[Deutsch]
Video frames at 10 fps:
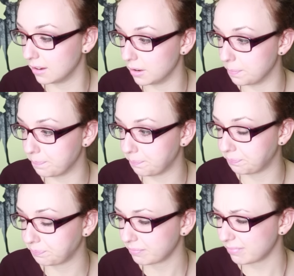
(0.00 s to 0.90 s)

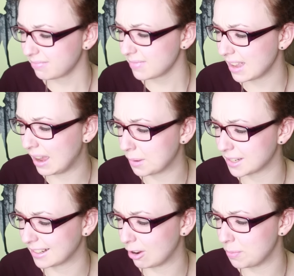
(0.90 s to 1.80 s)
Ähm, aber
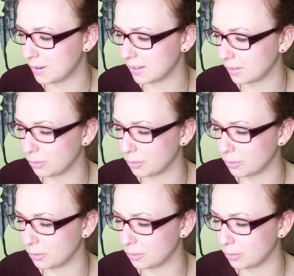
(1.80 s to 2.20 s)
ich glaube,